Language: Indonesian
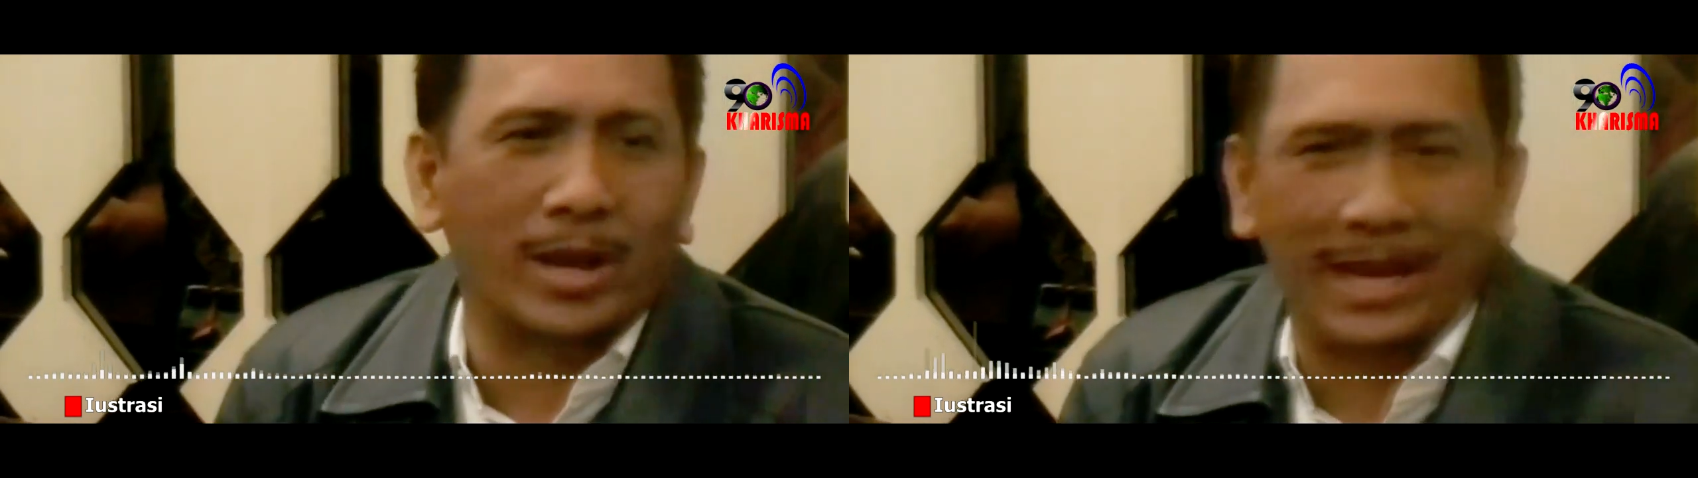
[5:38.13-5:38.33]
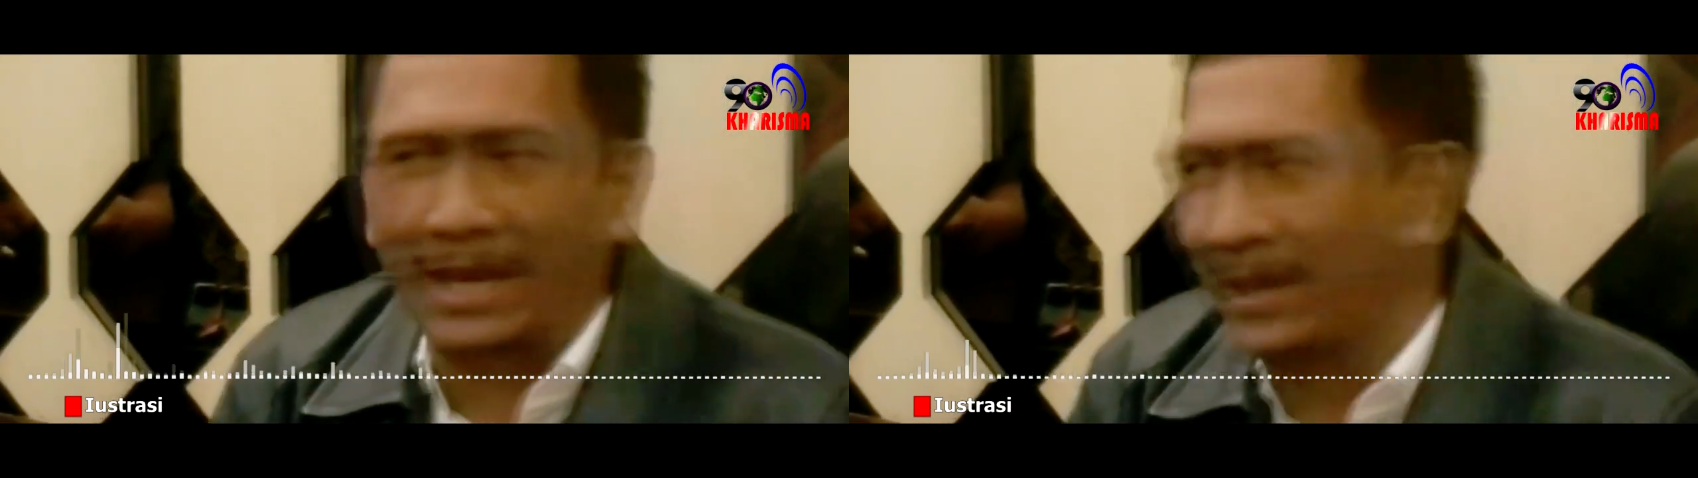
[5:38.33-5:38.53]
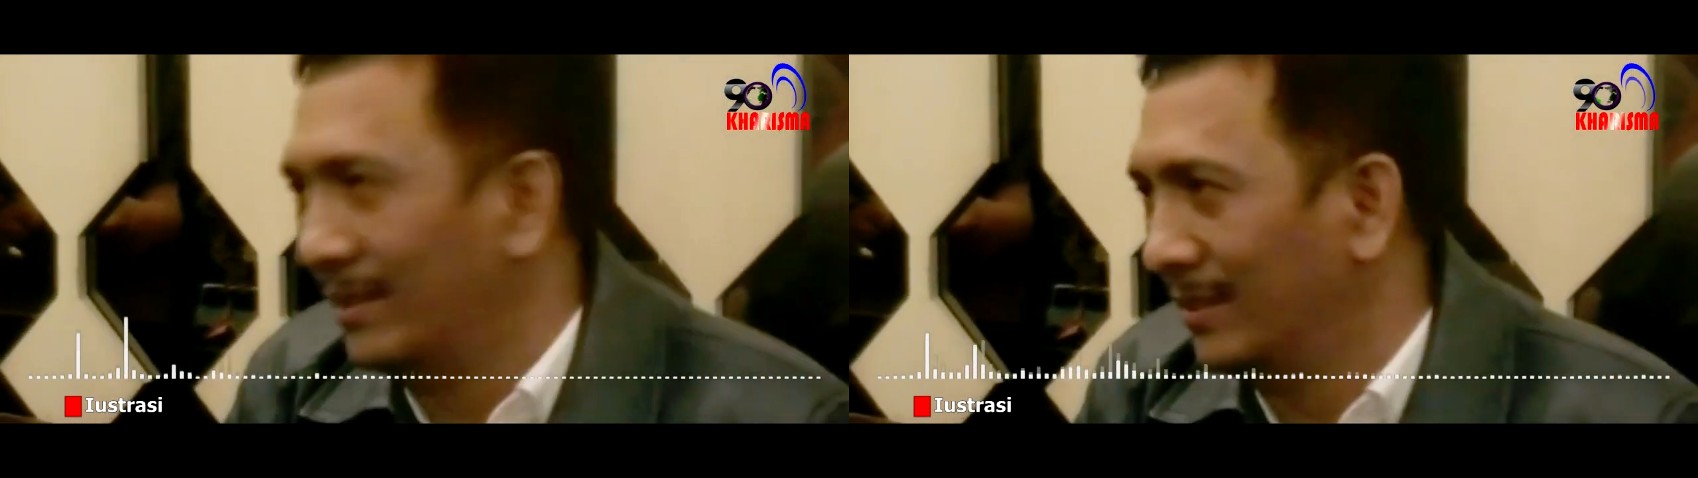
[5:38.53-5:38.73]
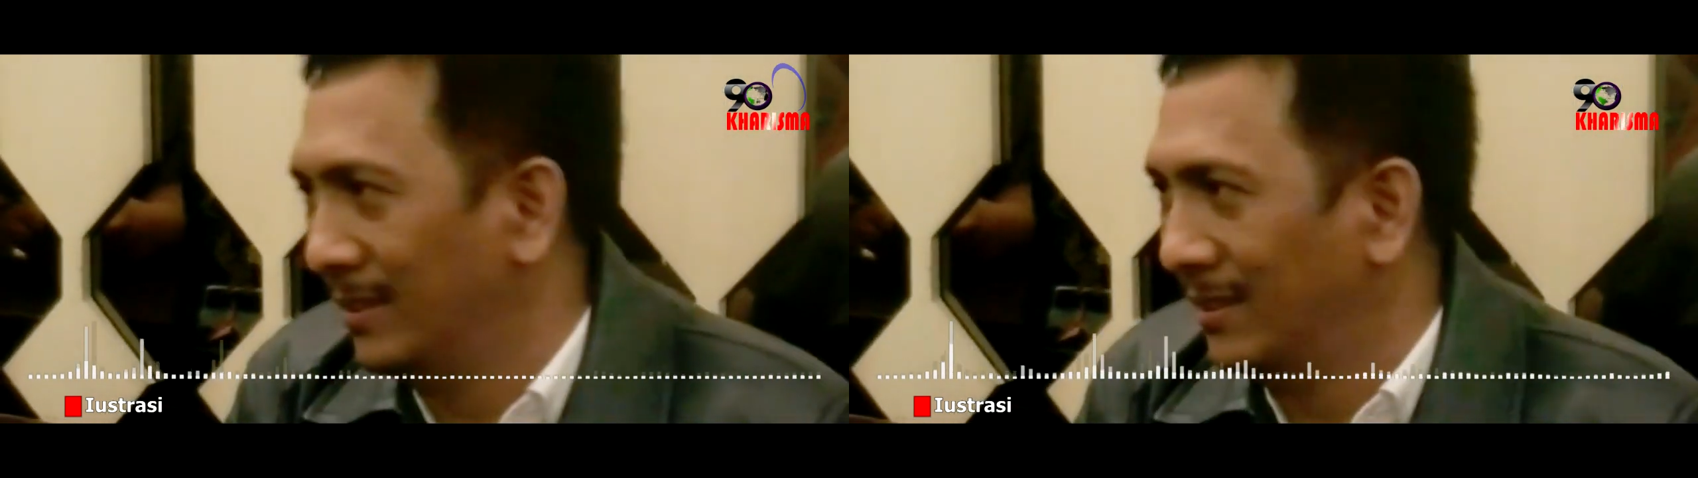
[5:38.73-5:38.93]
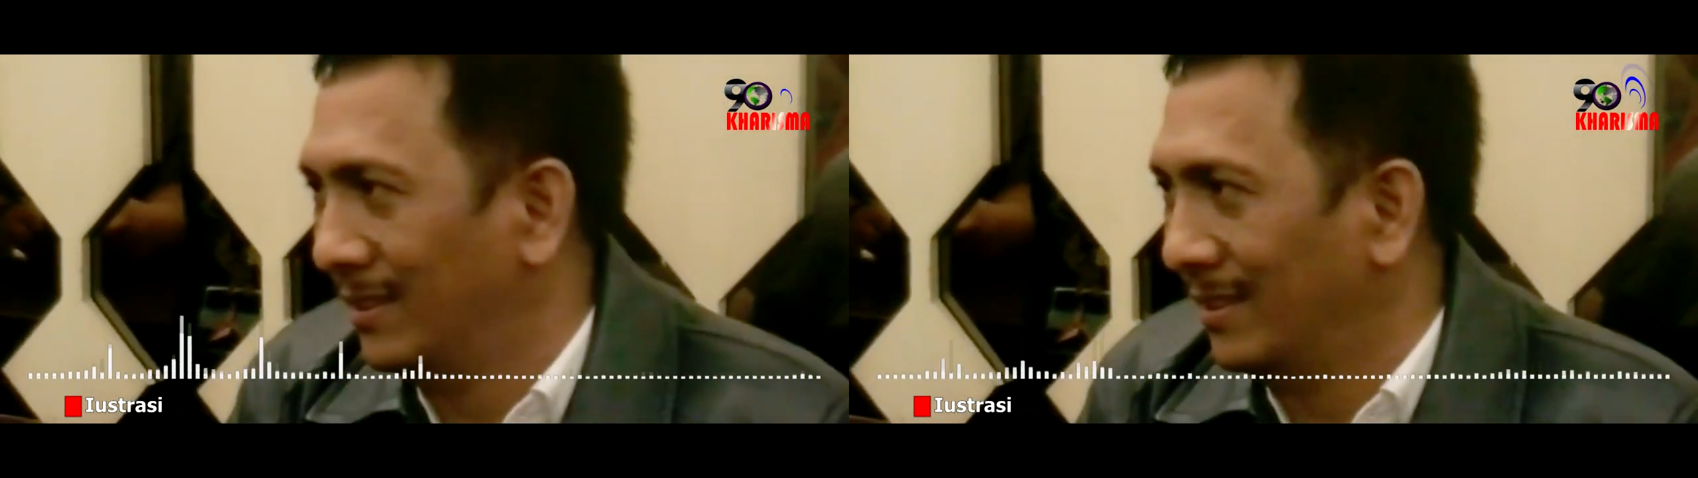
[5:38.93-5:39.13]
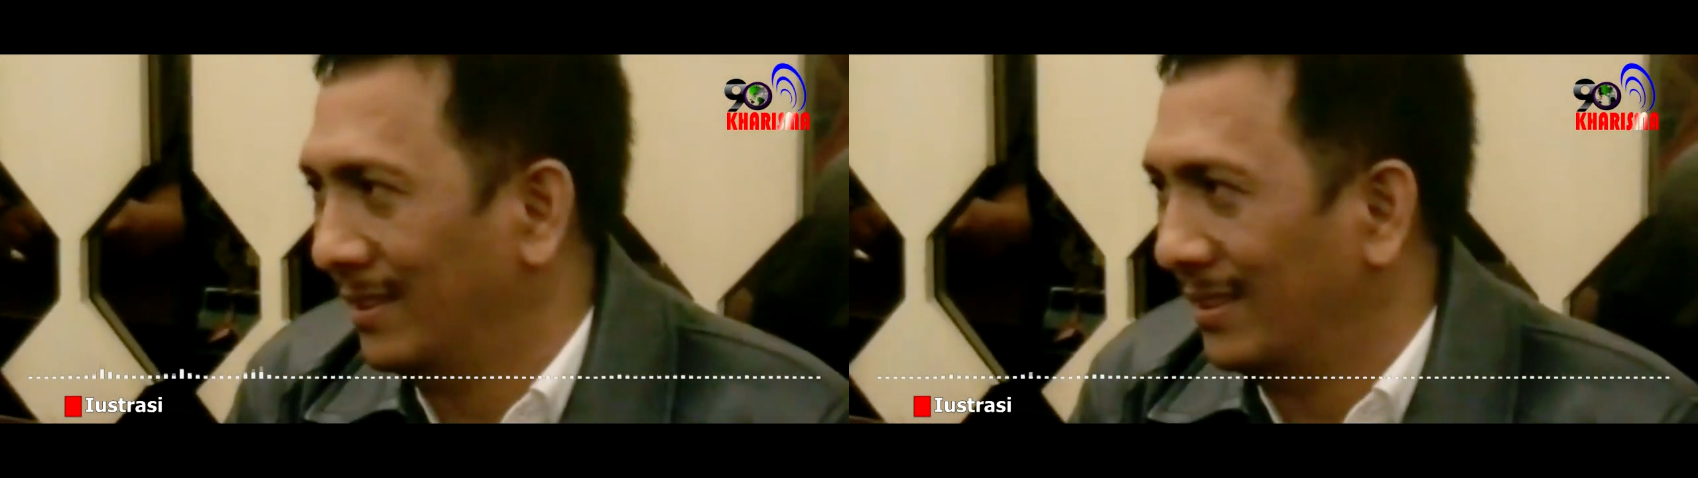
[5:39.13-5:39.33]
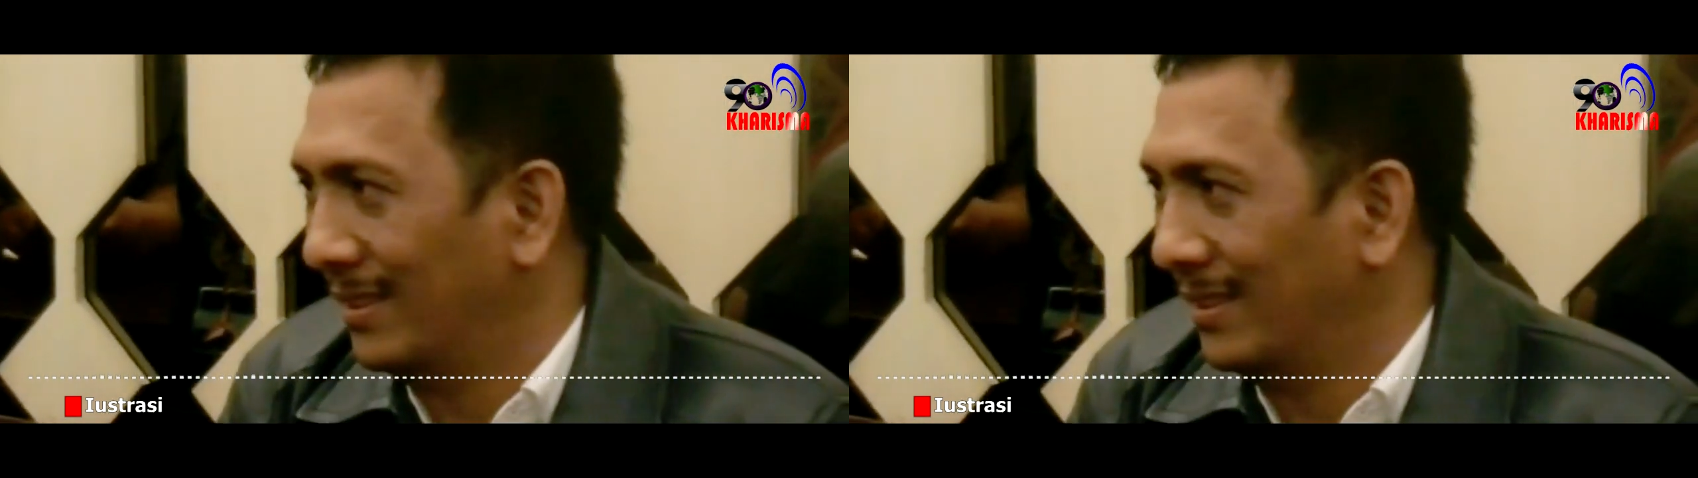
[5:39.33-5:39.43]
teman-teman nyalek,